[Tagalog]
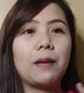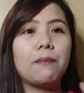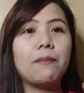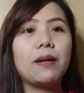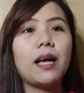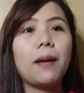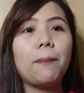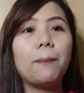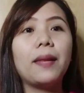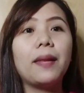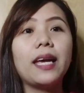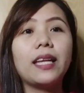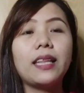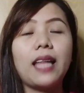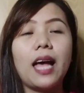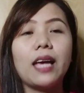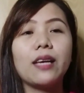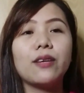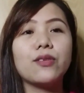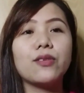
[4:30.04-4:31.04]
mag-apply
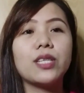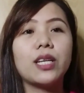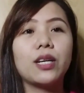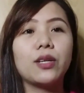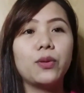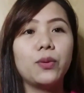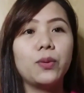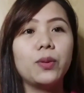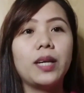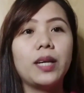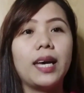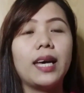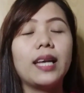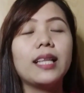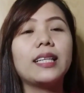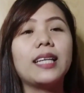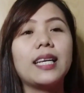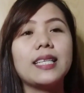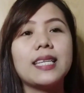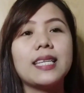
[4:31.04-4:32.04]
tayo sa
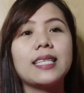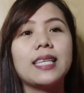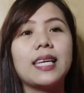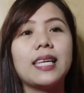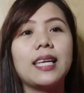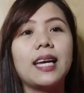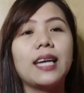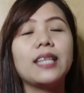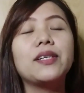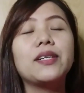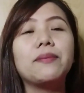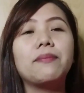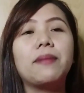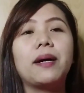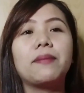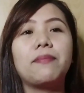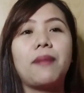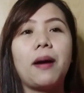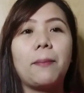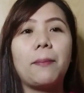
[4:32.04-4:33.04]
Google kasi sila yung
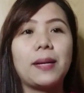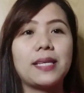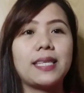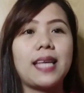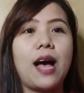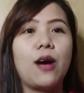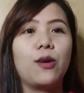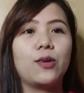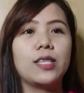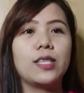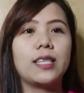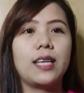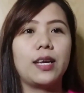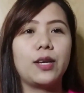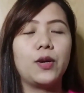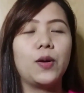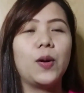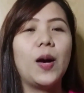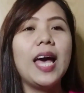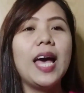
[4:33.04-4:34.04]
magpapasahod
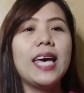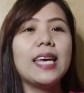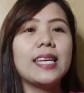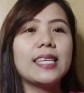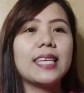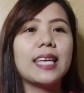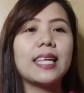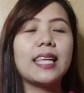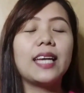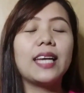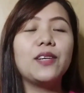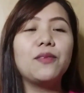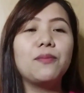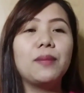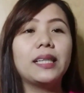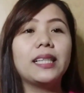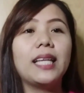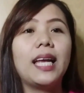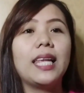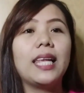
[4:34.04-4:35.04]
sa'yo. Sila yung
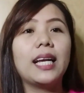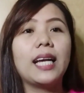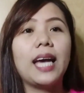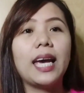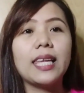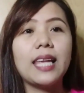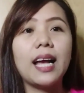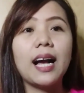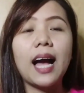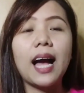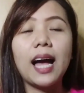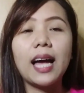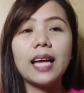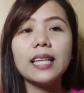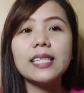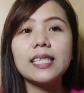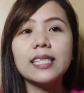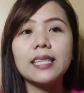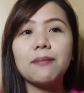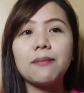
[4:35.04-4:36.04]
maglalagay ng
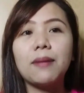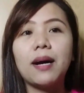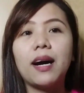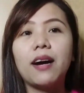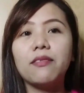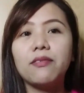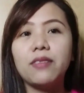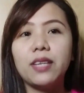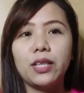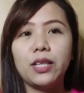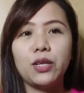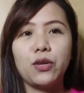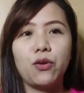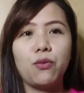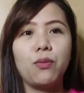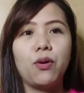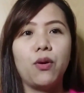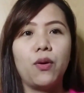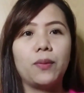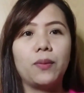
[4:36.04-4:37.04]
ads sa mga video
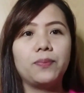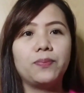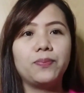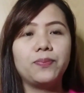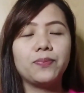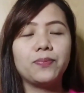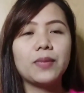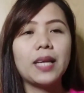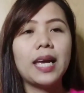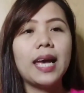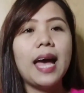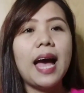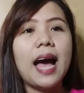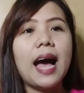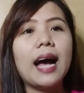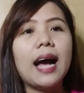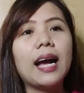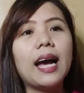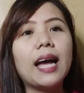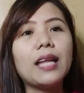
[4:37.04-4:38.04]
mo.
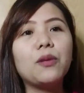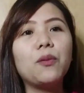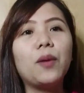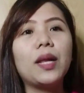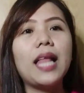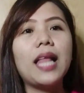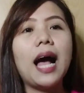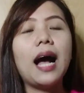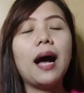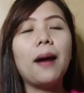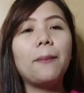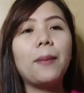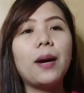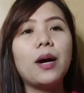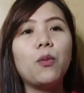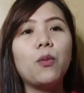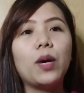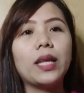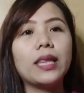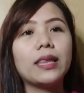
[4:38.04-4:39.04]
Hanggat wala ka
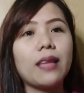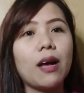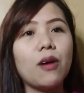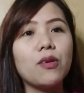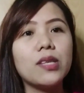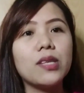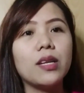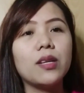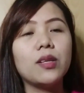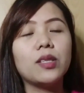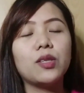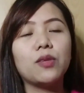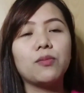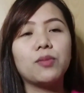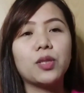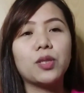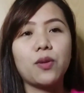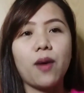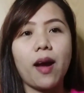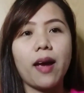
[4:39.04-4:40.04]
pang 1,000
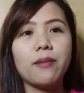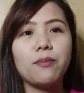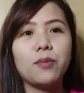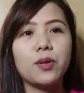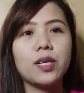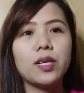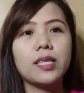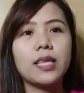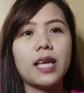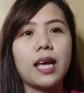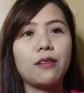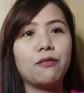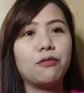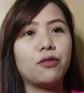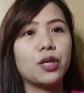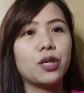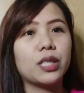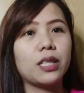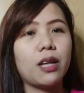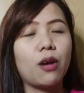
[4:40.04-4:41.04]
subscribers at
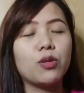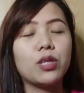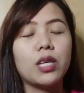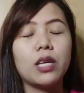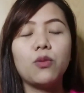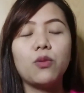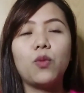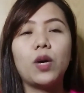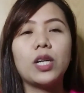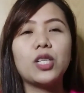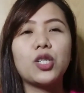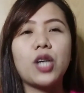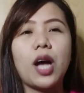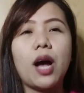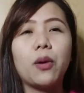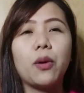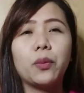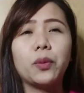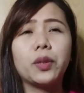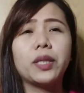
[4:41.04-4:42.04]
4,000 watch
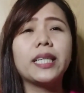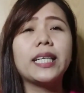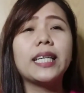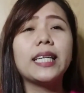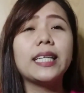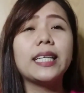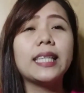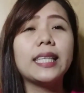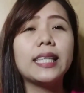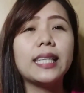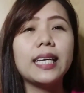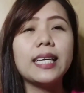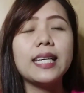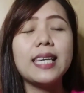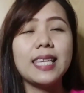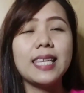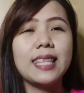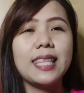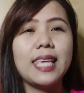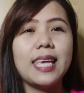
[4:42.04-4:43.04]
hour, hindi
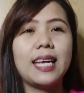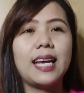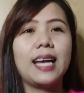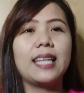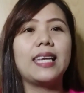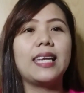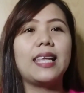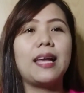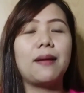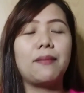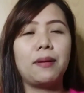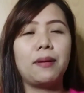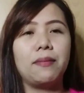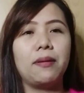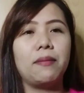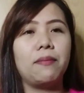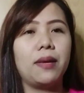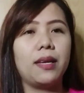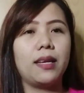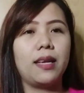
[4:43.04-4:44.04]
hindi ka nila
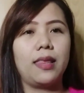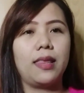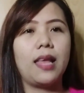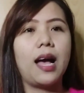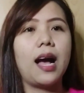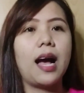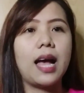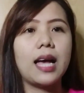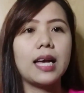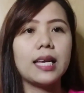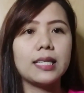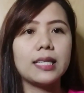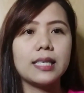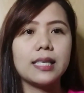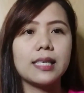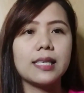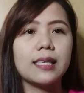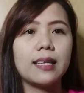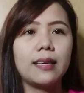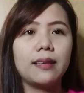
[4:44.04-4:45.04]
mabibigyan ng
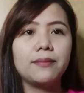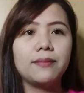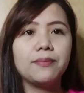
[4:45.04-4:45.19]
ads.